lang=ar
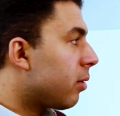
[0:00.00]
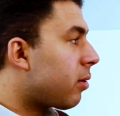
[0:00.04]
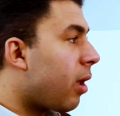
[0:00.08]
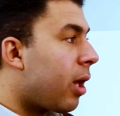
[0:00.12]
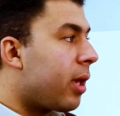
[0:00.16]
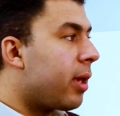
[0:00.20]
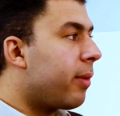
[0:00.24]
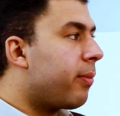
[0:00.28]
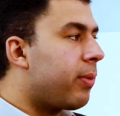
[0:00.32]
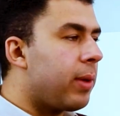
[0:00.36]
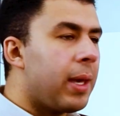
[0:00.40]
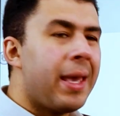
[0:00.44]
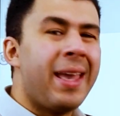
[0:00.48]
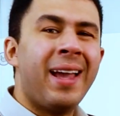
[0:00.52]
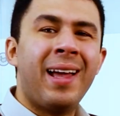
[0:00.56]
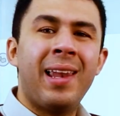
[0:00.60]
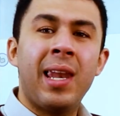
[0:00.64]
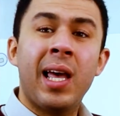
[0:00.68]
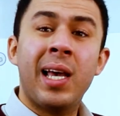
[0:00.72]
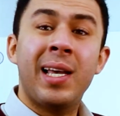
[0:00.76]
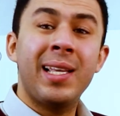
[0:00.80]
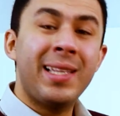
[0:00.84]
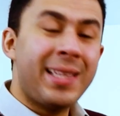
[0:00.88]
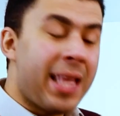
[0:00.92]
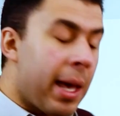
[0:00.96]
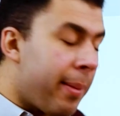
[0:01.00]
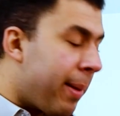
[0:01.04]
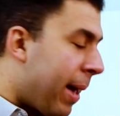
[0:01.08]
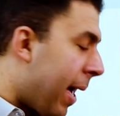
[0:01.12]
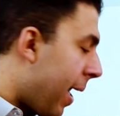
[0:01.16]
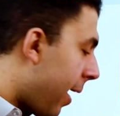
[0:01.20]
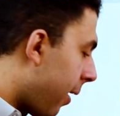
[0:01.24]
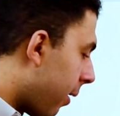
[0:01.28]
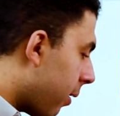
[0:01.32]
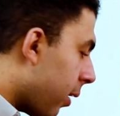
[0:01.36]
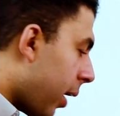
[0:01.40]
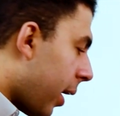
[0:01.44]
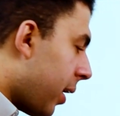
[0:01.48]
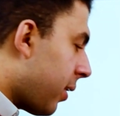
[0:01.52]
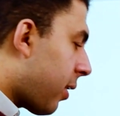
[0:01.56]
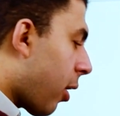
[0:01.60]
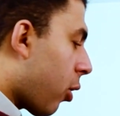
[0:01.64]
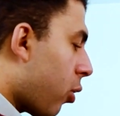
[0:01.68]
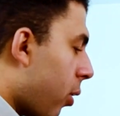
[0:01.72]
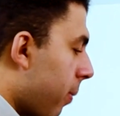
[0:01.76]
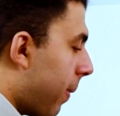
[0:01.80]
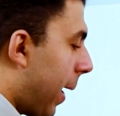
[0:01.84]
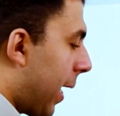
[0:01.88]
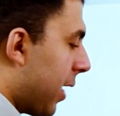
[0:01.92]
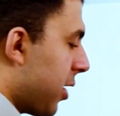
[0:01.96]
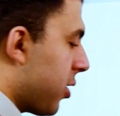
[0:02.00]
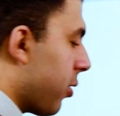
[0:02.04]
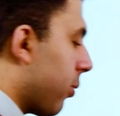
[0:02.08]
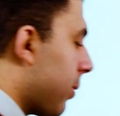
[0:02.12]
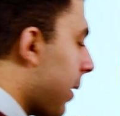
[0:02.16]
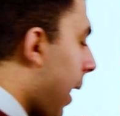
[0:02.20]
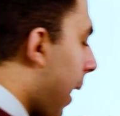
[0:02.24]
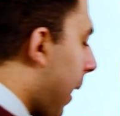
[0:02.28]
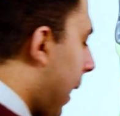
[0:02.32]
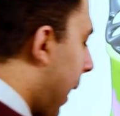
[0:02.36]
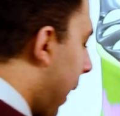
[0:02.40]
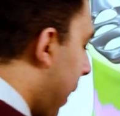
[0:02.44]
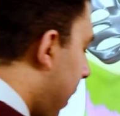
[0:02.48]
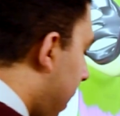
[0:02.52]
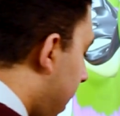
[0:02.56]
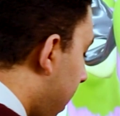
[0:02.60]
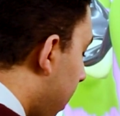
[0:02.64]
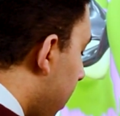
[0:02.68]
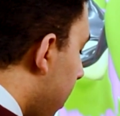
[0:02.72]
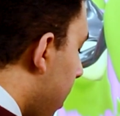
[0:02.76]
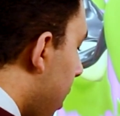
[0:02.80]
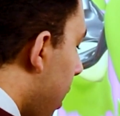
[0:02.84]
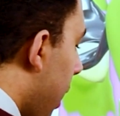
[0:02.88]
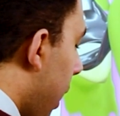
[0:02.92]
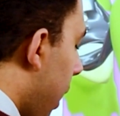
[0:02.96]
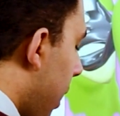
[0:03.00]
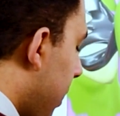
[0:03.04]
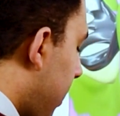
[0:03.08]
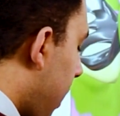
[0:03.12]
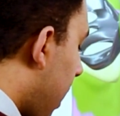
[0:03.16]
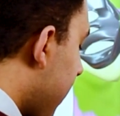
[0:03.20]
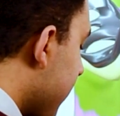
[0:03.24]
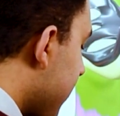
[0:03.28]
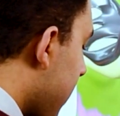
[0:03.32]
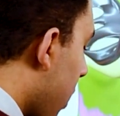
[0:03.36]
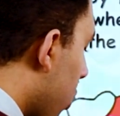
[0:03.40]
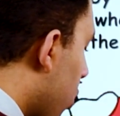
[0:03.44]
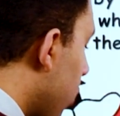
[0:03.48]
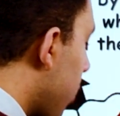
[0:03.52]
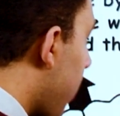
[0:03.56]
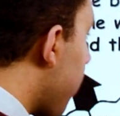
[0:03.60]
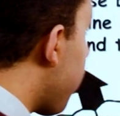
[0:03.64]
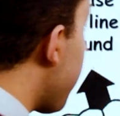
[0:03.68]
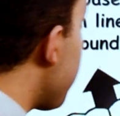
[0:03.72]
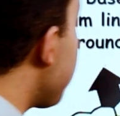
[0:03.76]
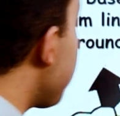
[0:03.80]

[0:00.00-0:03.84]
طيب ايه علاقه ده بقى انت كو... معلش بتضحك عليا انت اصلا كنت